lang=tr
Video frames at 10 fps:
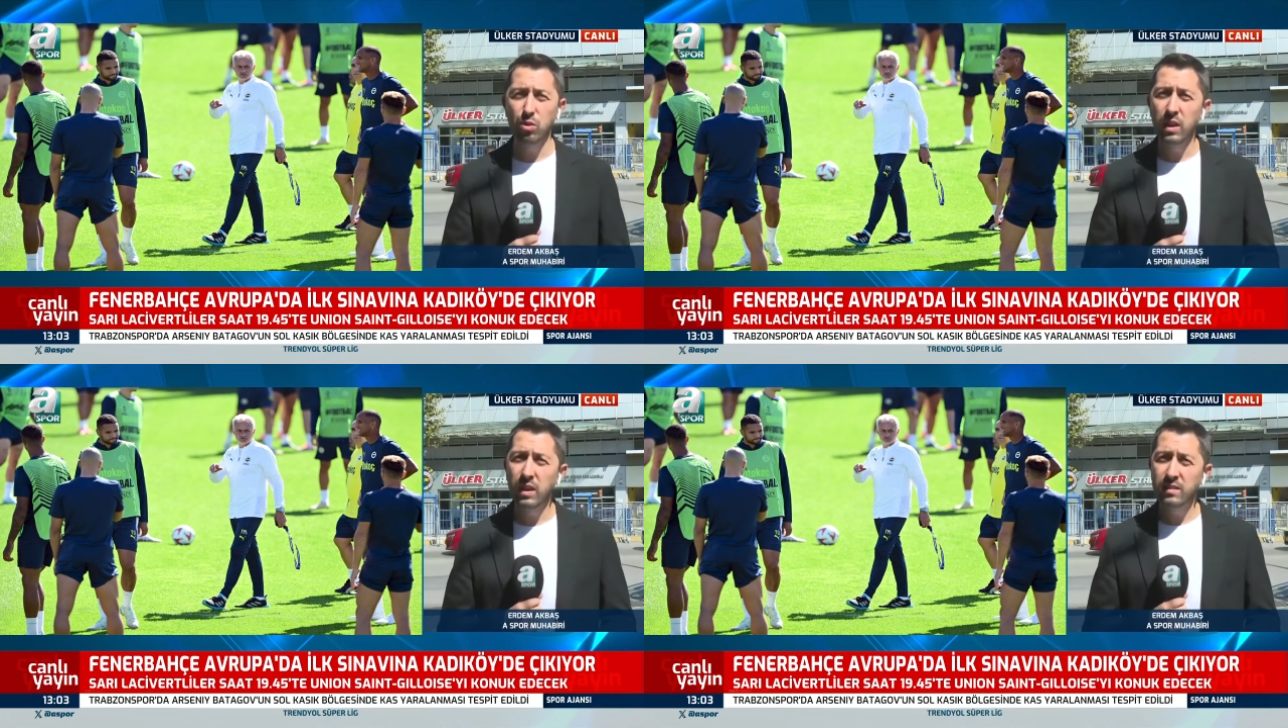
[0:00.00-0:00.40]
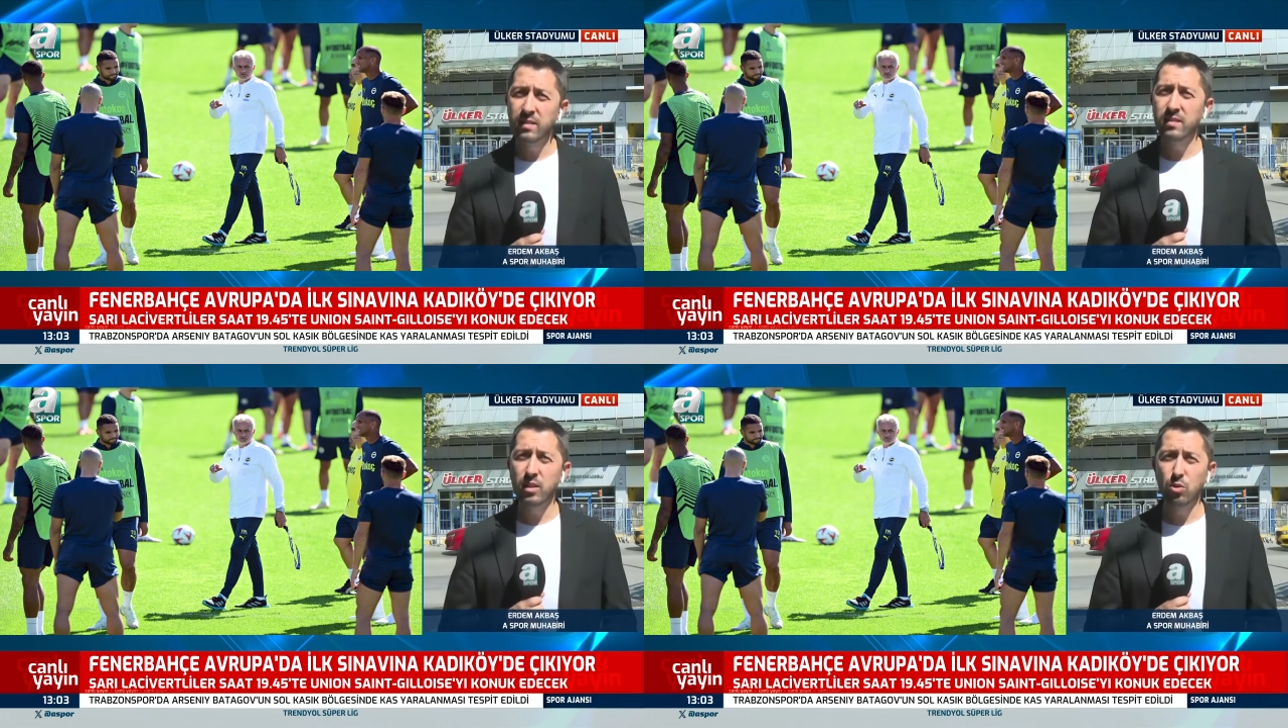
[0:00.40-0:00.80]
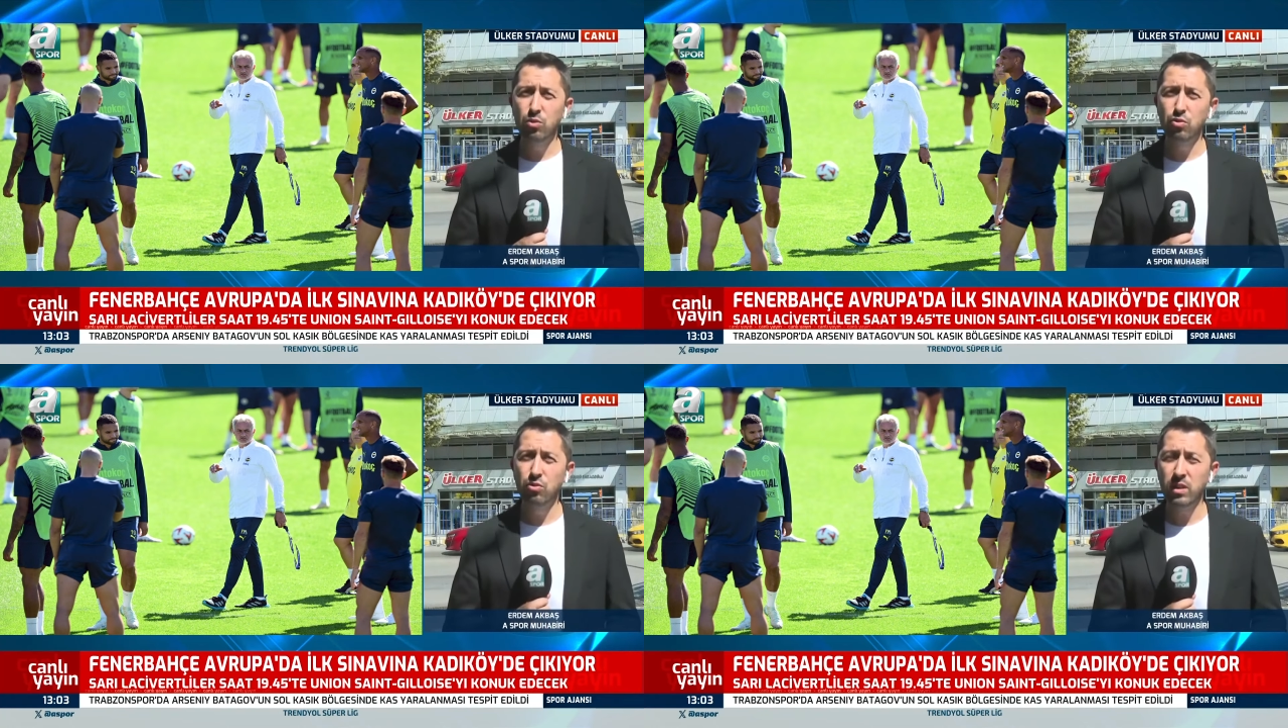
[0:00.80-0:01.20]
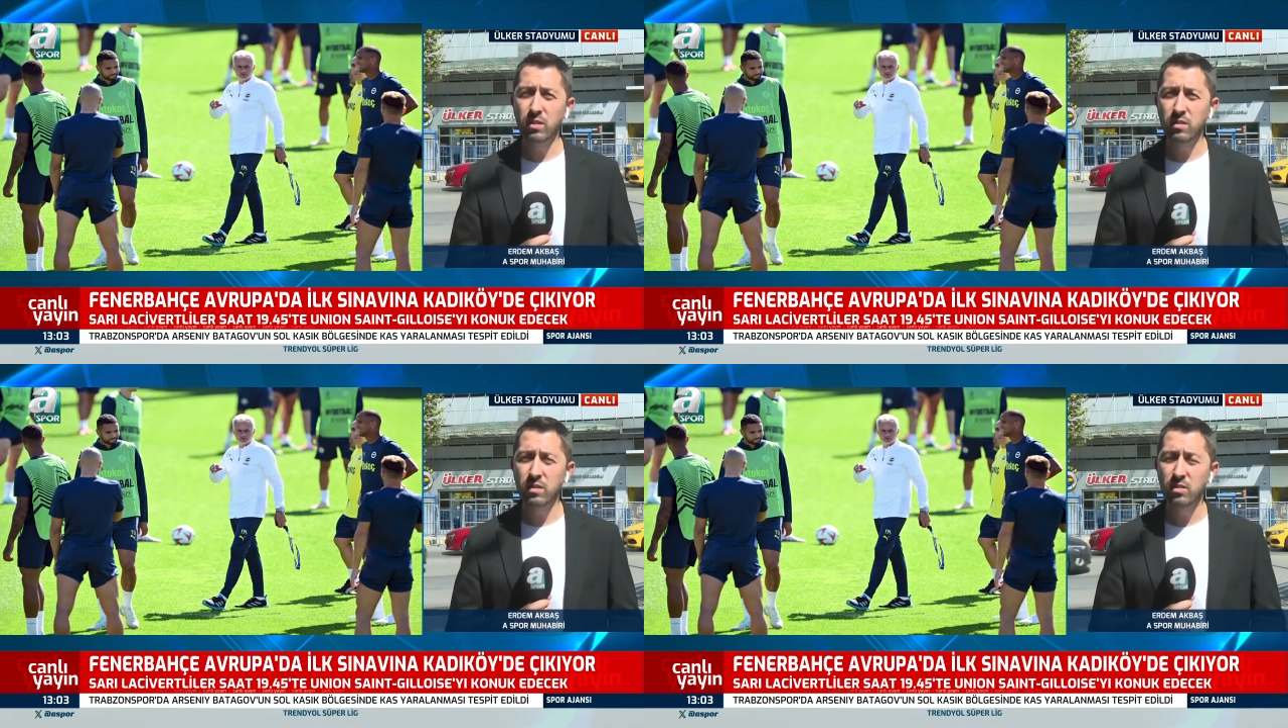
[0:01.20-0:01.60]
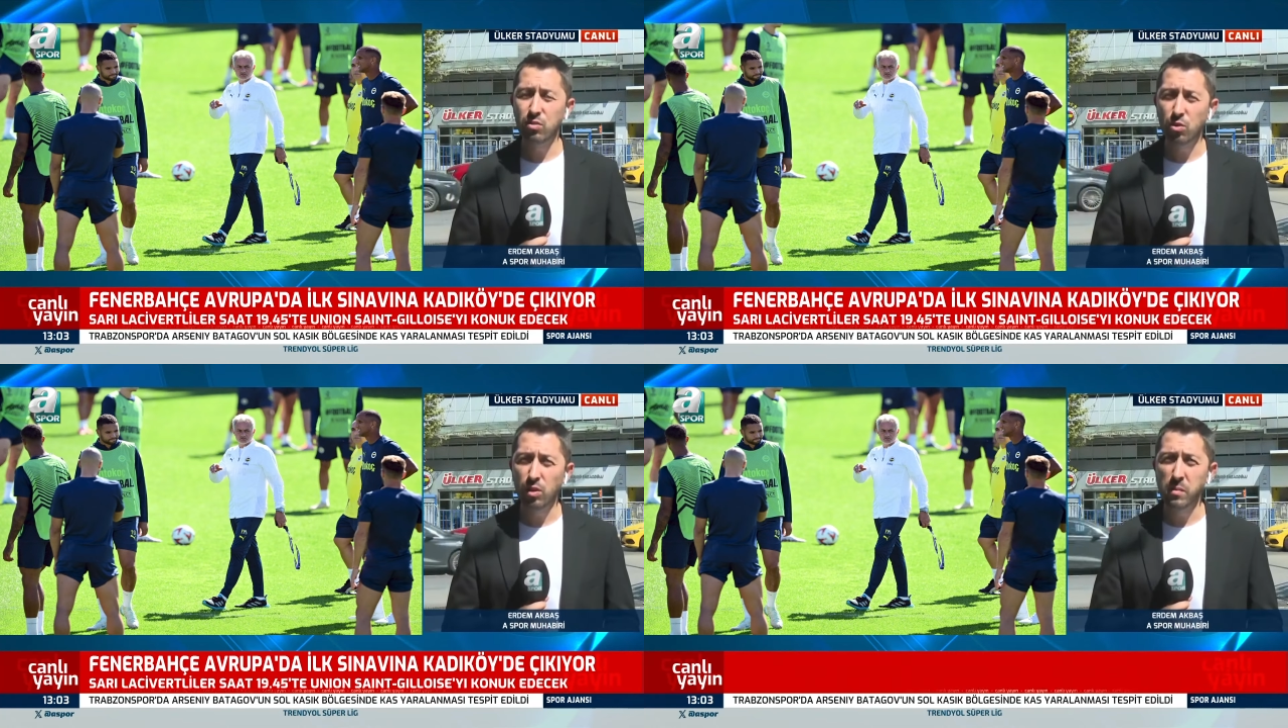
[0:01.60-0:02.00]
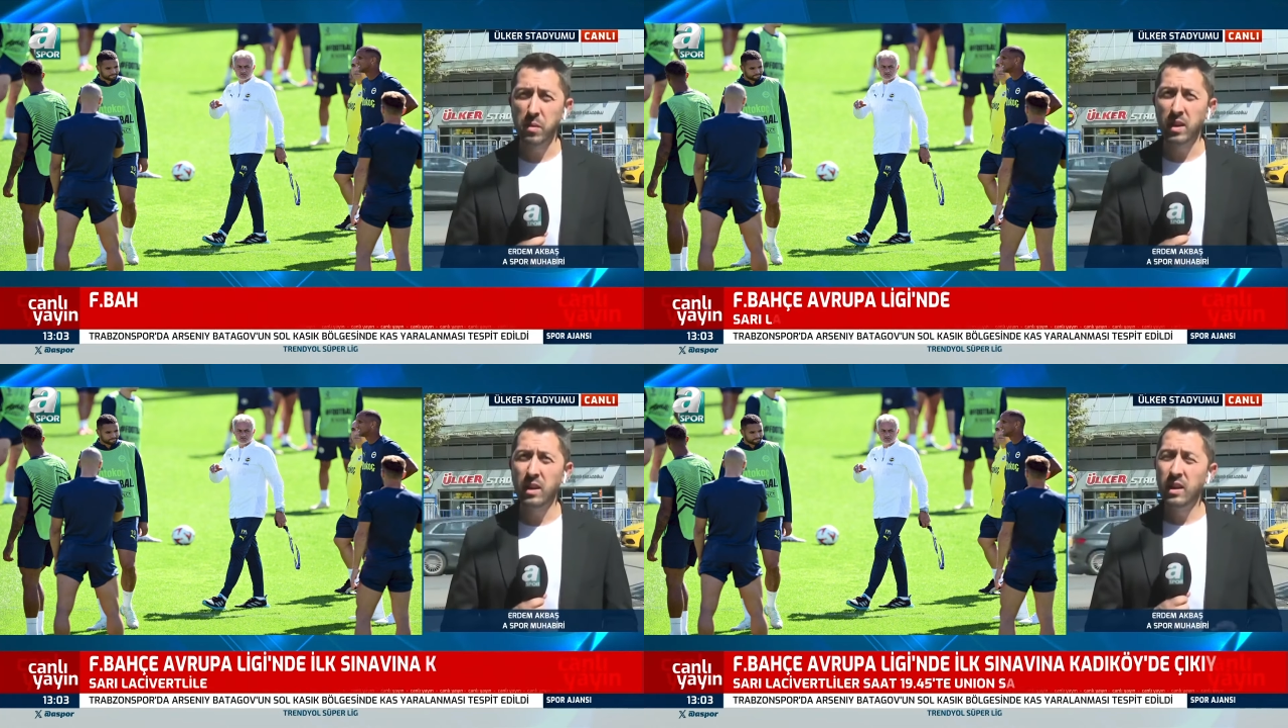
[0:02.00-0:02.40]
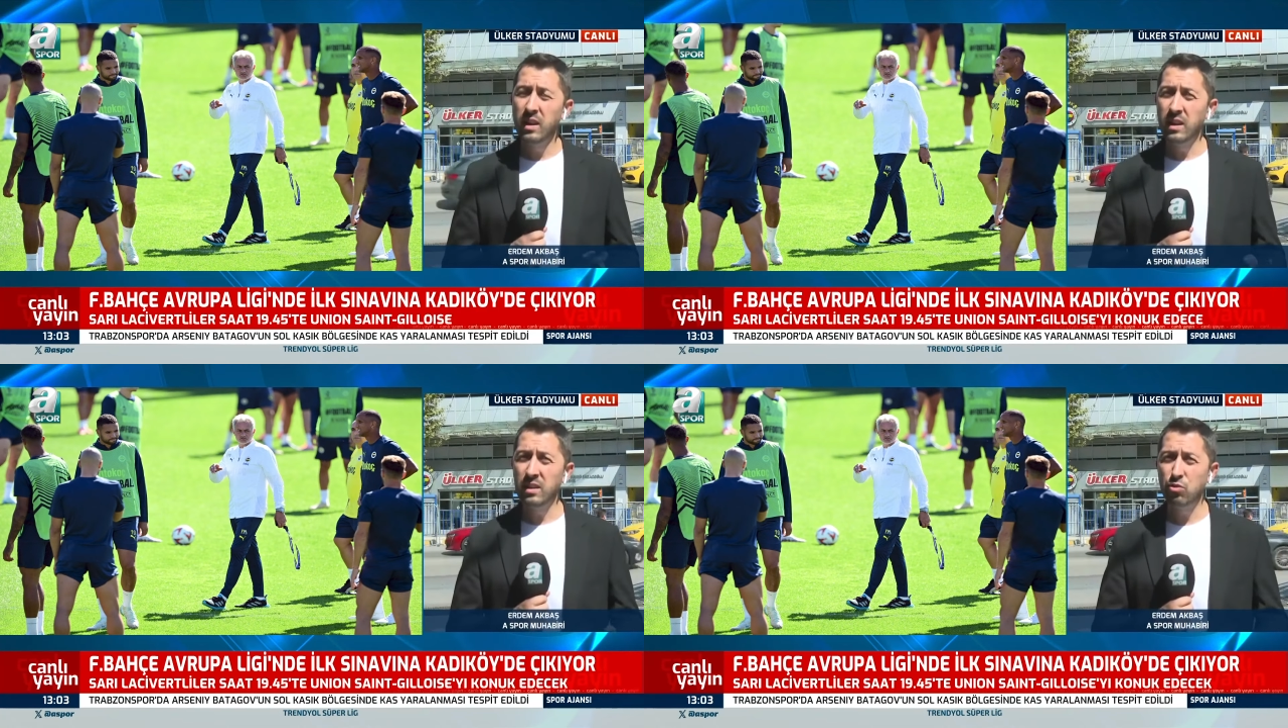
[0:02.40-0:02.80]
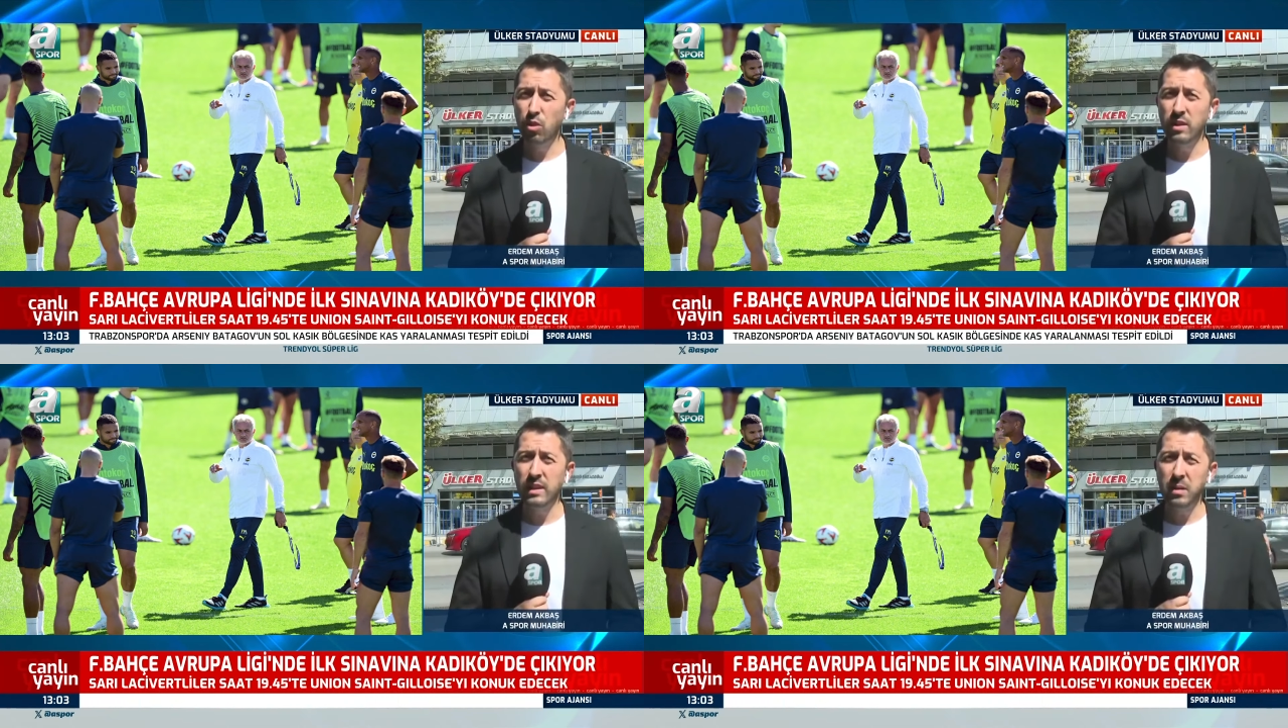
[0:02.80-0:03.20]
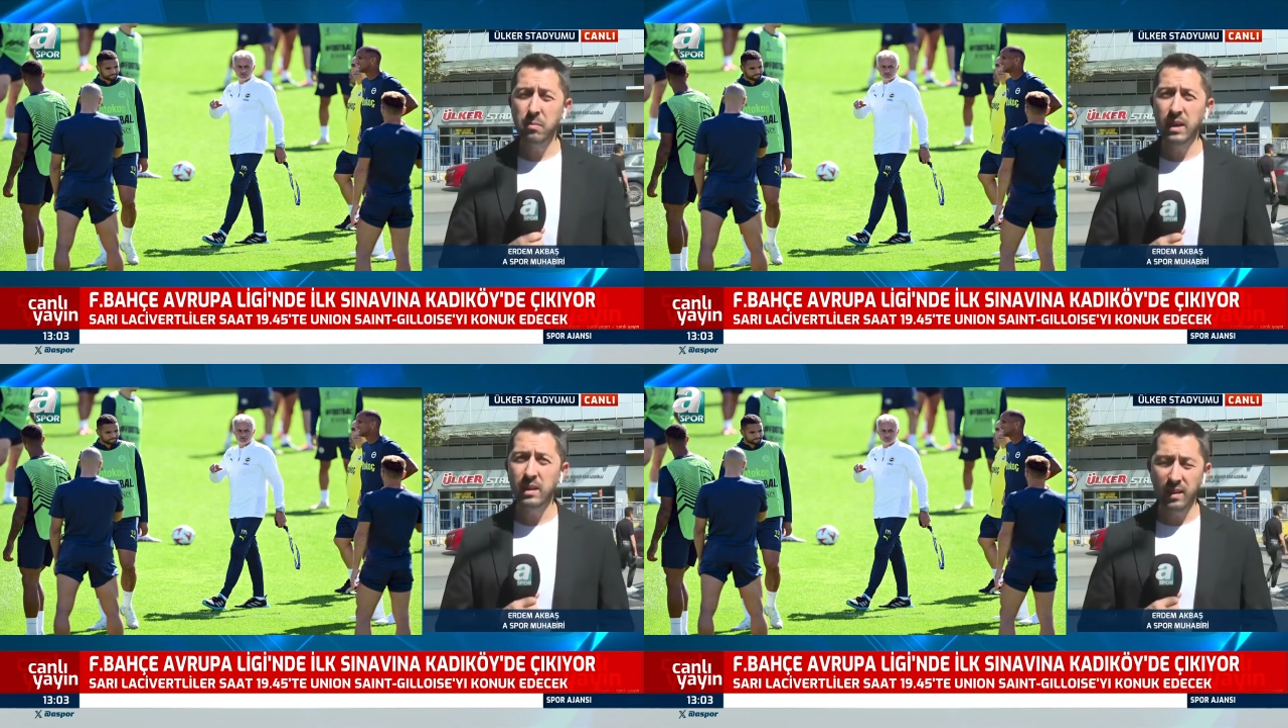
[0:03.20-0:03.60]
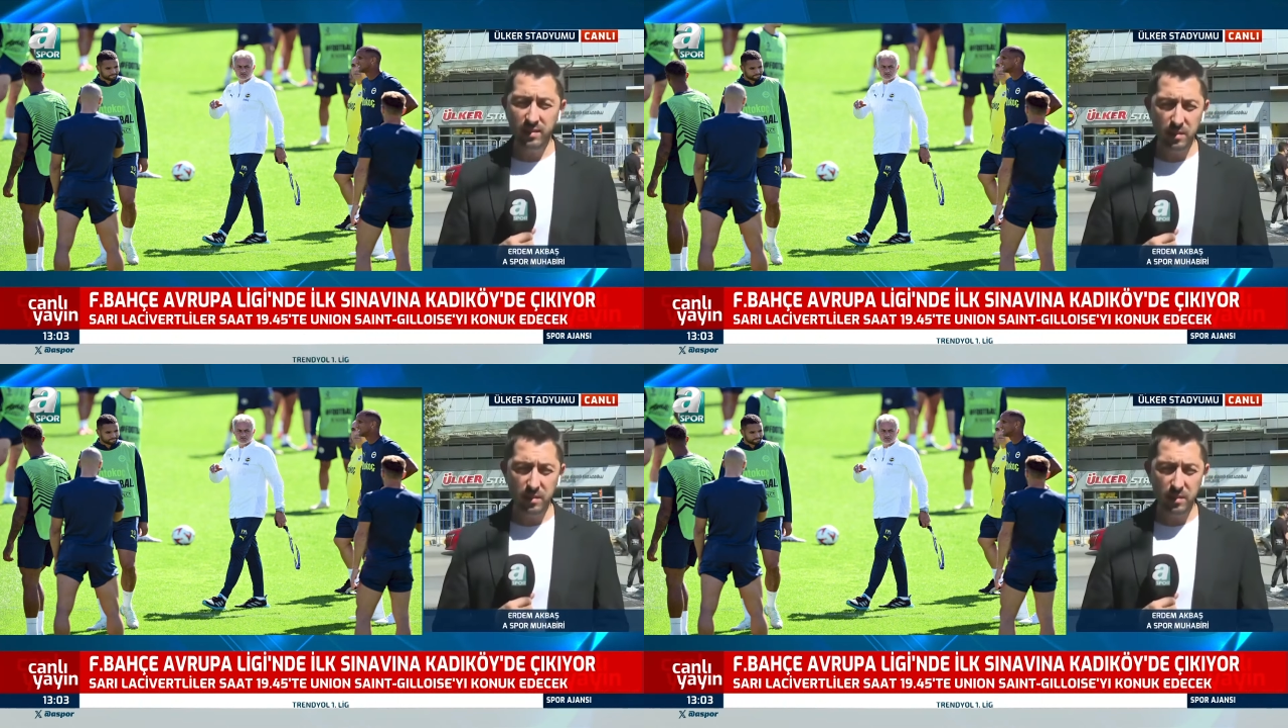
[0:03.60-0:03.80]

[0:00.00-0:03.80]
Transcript: Siz de konuşacaksınız Duru ama şöyle değinmek lazım.